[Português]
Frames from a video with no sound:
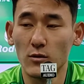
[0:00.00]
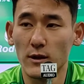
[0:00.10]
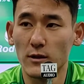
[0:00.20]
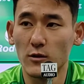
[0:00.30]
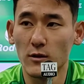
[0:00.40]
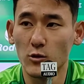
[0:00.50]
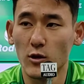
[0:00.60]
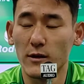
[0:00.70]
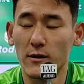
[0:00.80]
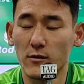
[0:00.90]
né, de
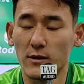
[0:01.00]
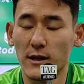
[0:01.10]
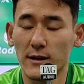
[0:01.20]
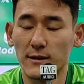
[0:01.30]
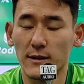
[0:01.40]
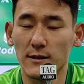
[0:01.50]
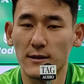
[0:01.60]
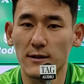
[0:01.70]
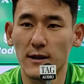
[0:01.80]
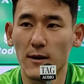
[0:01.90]
jogar dentro de casa, a
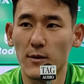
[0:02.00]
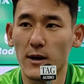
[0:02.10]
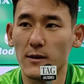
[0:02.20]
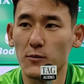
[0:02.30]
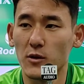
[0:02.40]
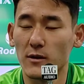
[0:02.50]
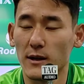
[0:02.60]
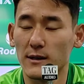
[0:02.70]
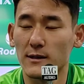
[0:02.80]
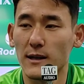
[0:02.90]
gente sabe a importância,